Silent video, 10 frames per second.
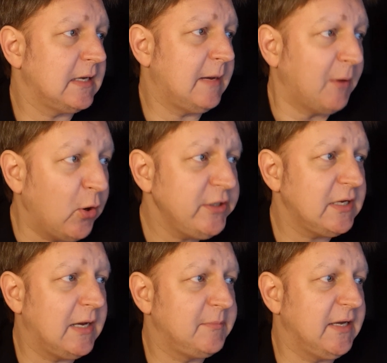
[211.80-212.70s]
aber
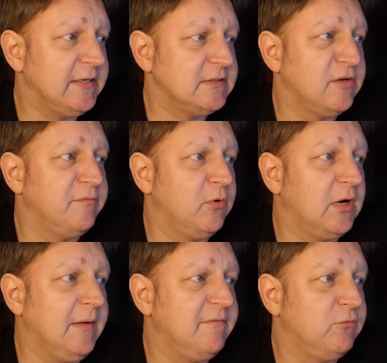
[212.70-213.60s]
heute Abend einiges auf dem
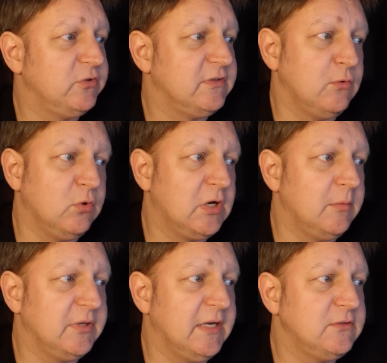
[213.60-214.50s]
Programm, wo es sich lohnt,
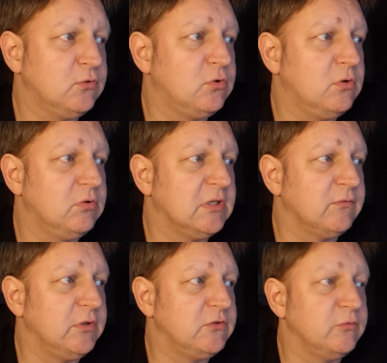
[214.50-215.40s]
glaube ich, reinzugucken und das
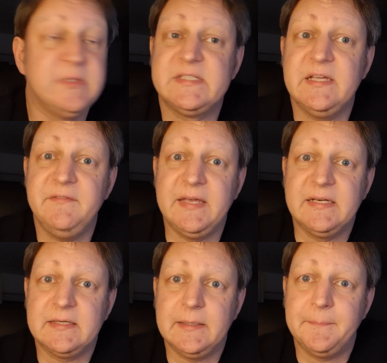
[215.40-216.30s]
wollte ich zumindest
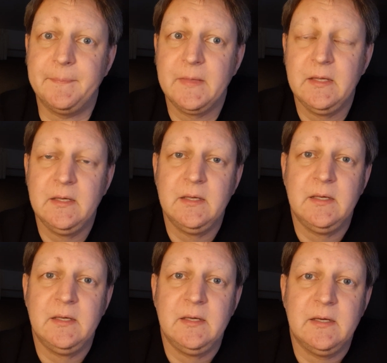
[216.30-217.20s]
erwähnt haben
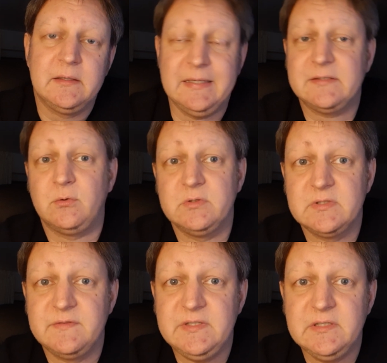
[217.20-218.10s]
ganz
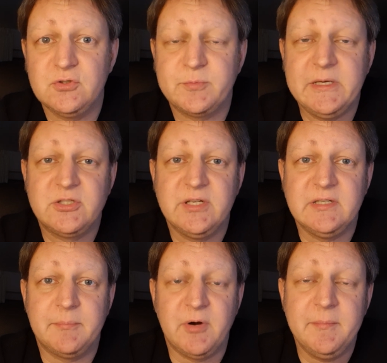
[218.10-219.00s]
großes, wichtiges Spiel steht in
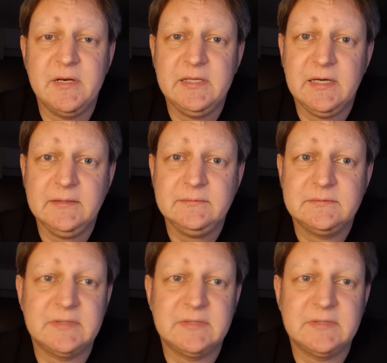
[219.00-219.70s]
der Premier League an.